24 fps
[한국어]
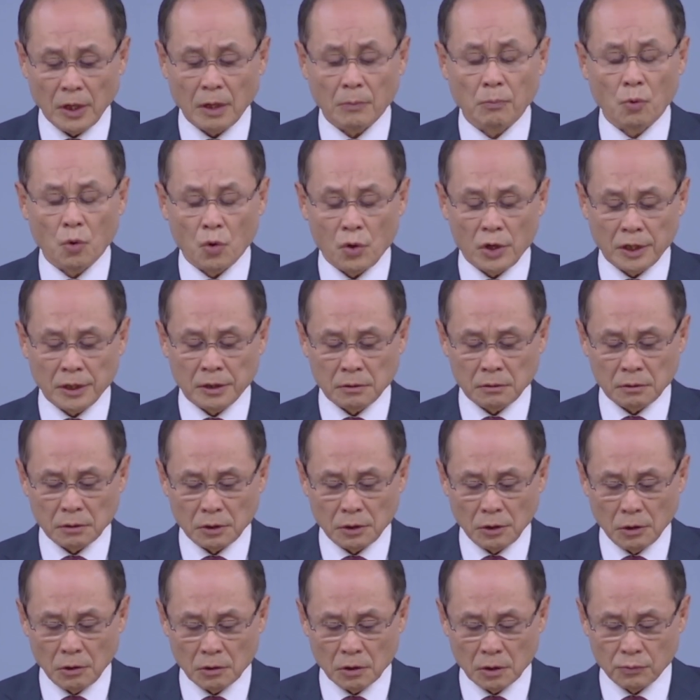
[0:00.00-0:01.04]
모인
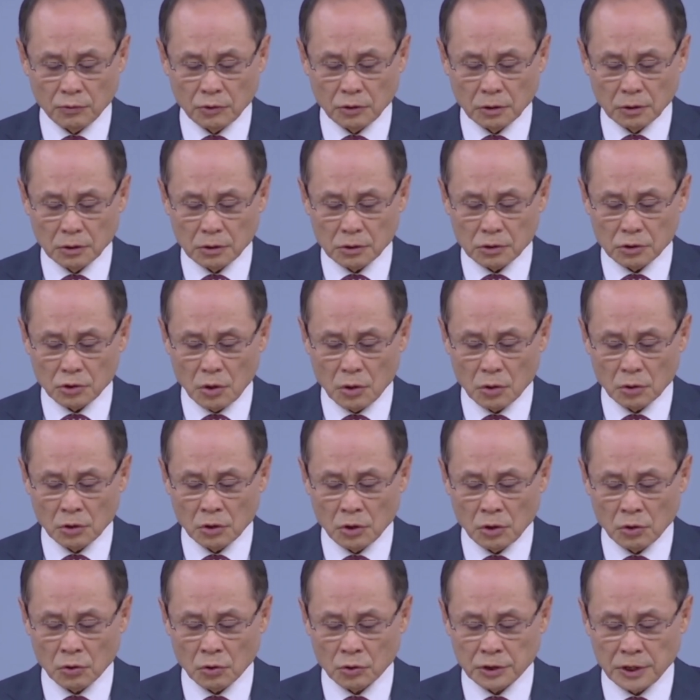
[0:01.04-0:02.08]
여러분은
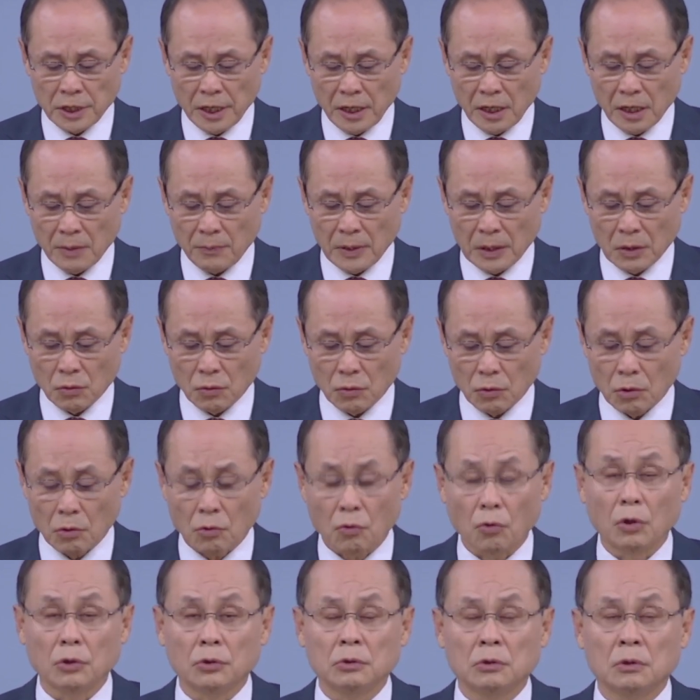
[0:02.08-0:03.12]
성령으로 세례받고
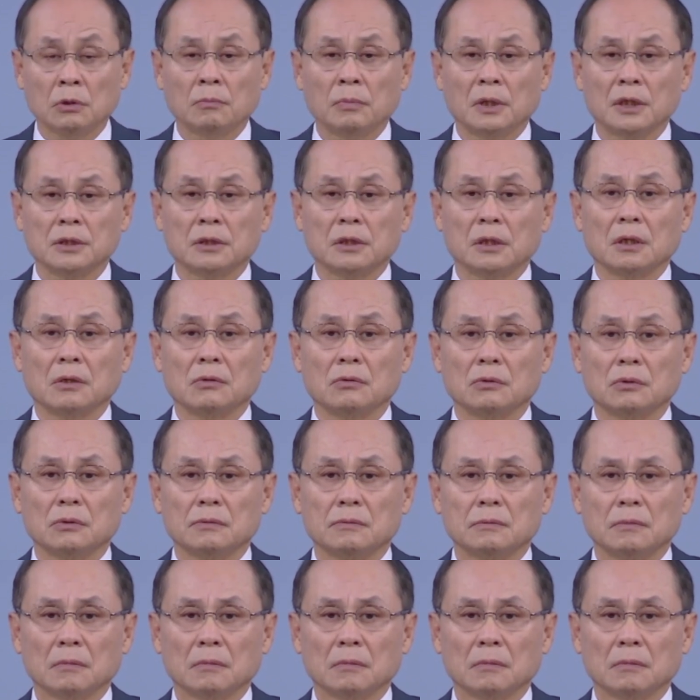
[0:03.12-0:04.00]
권능받으라고